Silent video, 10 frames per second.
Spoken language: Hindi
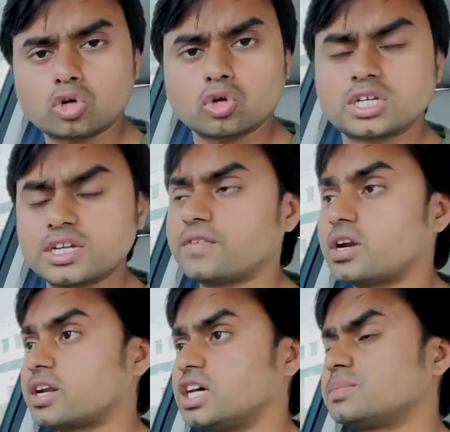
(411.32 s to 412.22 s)
ऑटो शिफ्ट
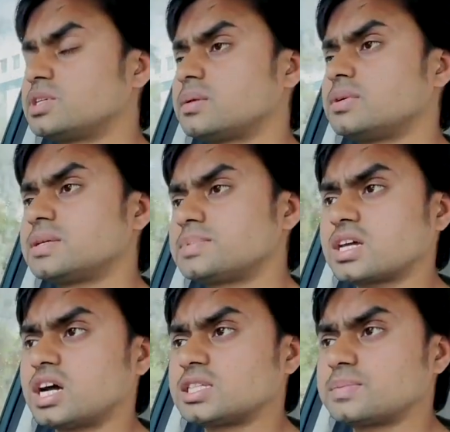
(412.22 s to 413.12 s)
ट्रांसमिशन में सबसे
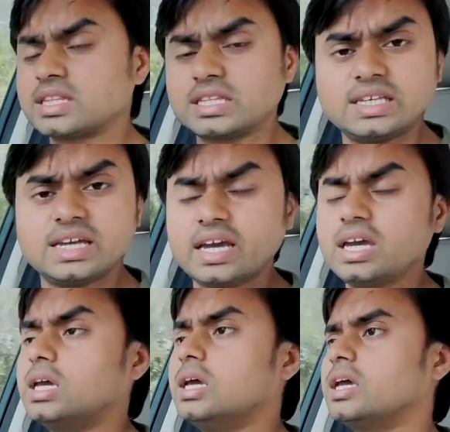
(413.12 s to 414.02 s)
खास बात यह
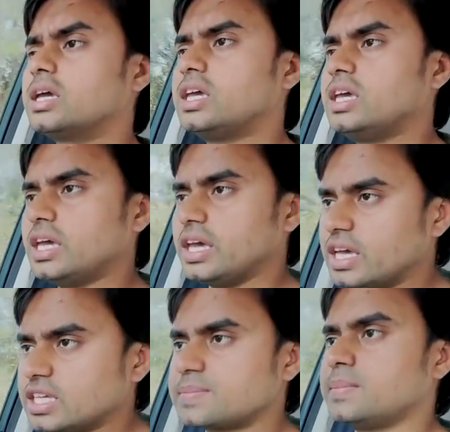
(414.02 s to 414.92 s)
है कि
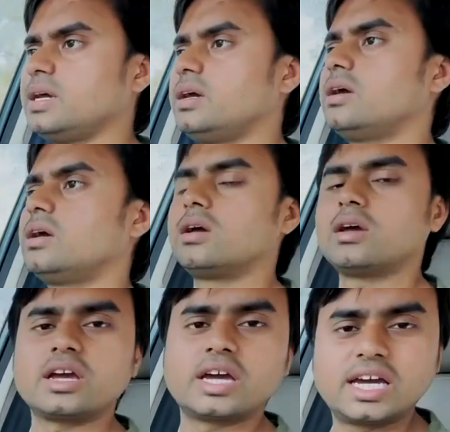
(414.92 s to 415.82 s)
इसमें
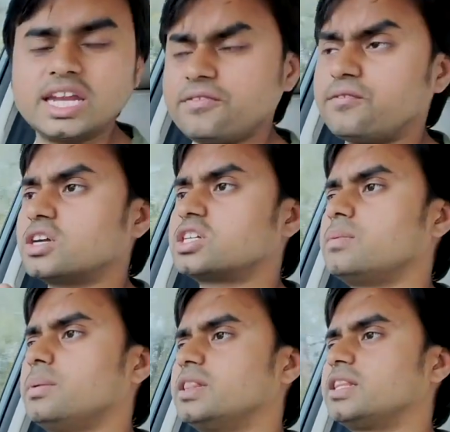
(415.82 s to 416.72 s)
क्रीप
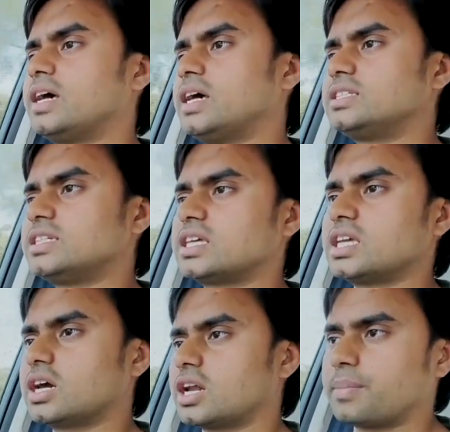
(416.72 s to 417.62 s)
फंक्शन भी मिलता है जैसे
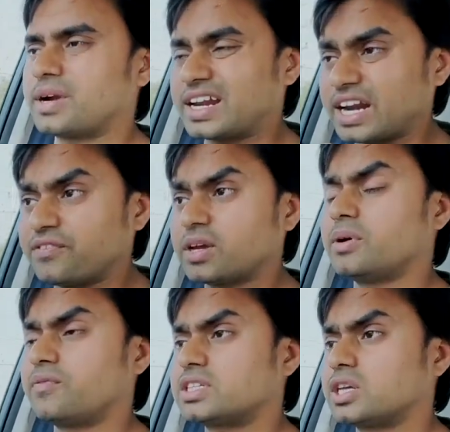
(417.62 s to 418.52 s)
कि अगर आप ट्रैफिक
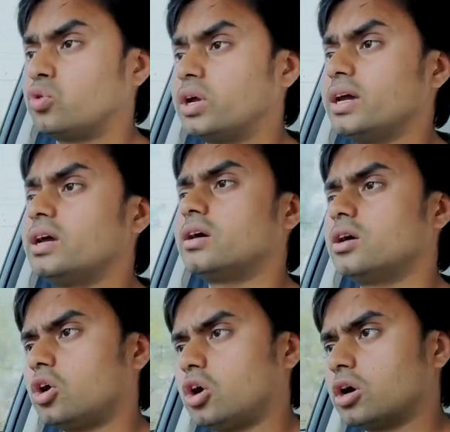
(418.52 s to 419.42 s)
में फंसे हुए हैं
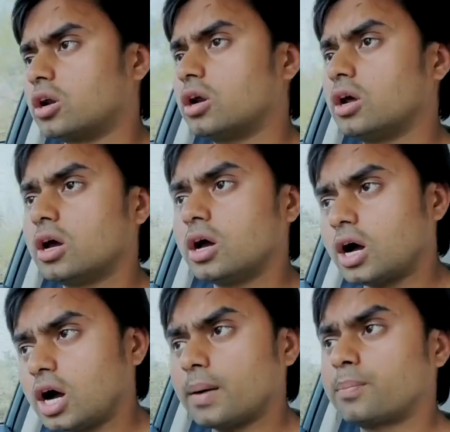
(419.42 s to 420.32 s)
और
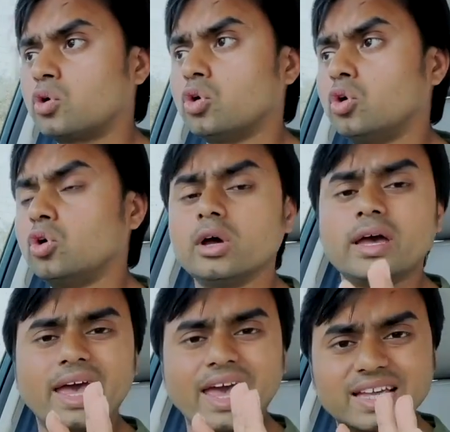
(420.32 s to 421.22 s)
आपको
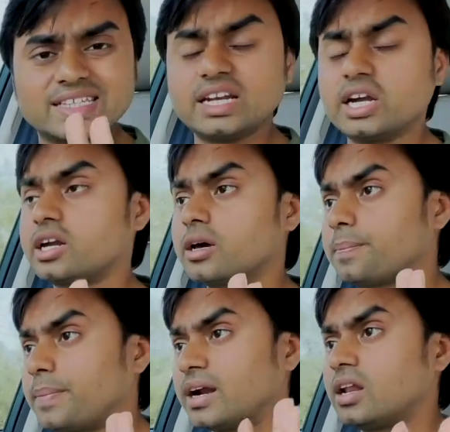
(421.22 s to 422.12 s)
एक्सेलेटर
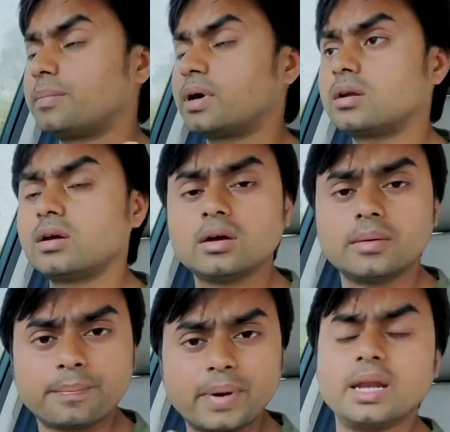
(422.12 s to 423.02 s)
पैडल पर
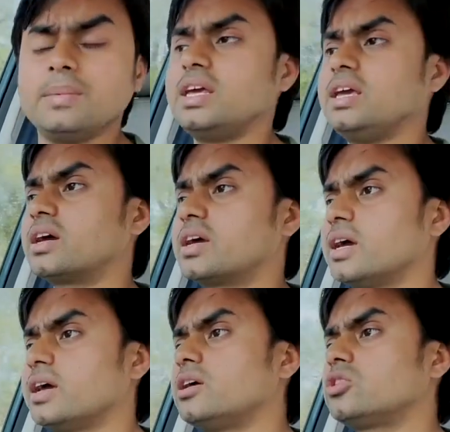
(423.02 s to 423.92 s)
पैर भी नहीं
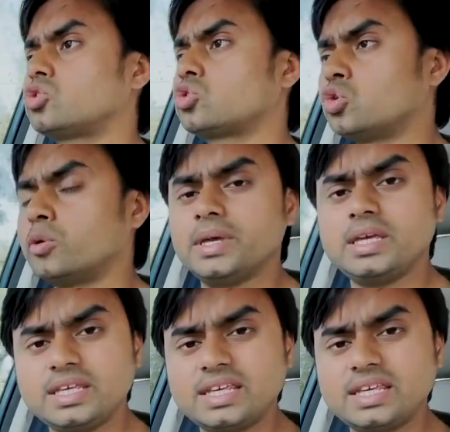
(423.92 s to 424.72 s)
रखना है तो भी